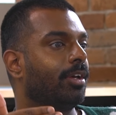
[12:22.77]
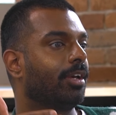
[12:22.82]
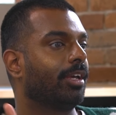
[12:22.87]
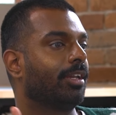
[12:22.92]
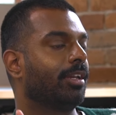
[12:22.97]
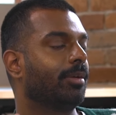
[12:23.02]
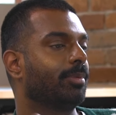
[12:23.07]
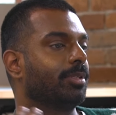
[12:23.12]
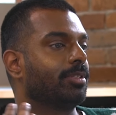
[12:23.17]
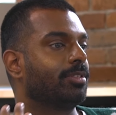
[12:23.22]

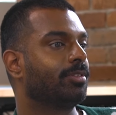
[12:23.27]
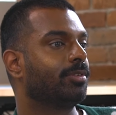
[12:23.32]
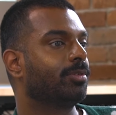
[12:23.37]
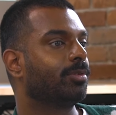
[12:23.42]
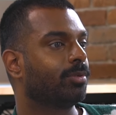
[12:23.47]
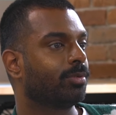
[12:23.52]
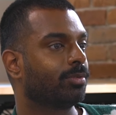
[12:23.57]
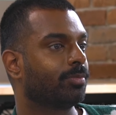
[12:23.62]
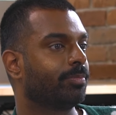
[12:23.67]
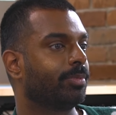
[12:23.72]
in der
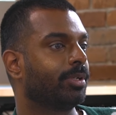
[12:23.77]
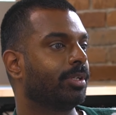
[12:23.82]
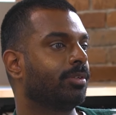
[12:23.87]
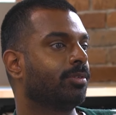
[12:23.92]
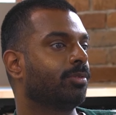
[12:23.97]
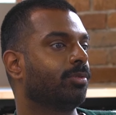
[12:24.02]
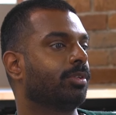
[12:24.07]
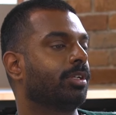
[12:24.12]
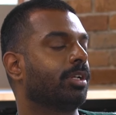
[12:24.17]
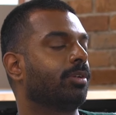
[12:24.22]
Beziehung
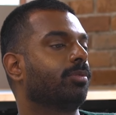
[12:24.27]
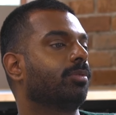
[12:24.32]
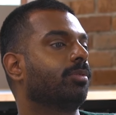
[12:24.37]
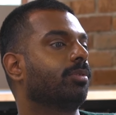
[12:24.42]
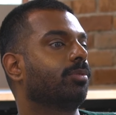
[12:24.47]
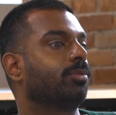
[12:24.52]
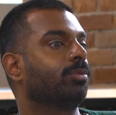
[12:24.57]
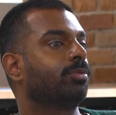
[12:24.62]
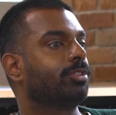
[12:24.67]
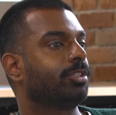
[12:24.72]
bin und dann
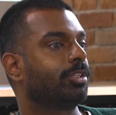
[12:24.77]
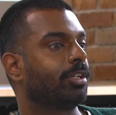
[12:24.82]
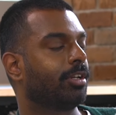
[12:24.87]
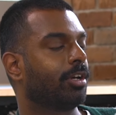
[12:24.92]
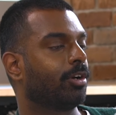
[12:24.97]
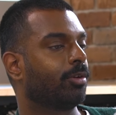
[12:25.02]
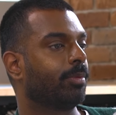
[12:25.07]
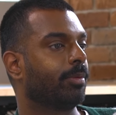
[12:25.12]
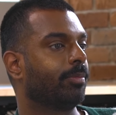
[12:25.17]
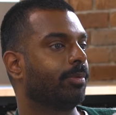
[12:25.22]
unsicher
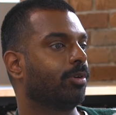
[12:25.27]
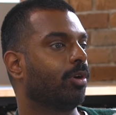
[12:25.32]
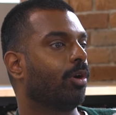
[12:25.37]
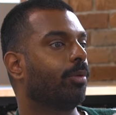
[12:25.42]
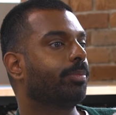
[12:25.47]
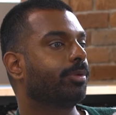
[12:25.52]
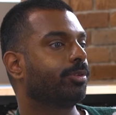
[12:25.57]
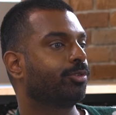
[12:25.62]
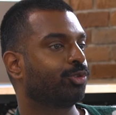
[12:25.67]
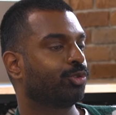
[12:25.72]
darüber bin,
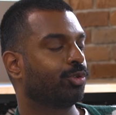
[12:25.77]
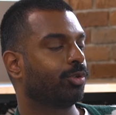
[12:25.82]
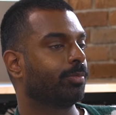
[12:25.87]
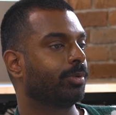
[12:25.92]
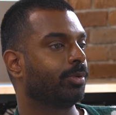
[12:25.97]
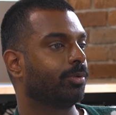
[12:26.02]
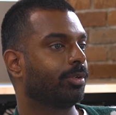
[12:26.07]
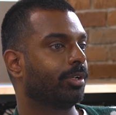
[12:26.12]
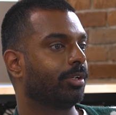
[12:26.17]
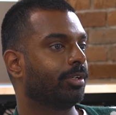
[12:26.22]
ob ich schön
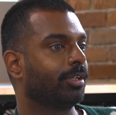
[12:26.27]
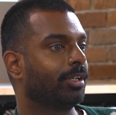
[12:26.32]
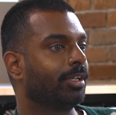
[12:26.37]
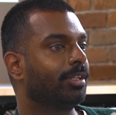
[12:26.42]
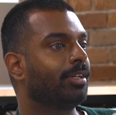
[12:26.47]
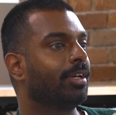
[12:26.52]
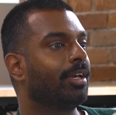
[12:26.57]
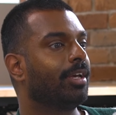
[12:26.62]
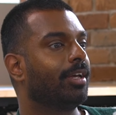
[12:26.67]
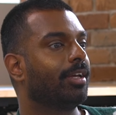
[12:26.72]
bin oder
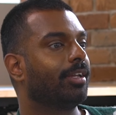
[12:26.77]
nicht,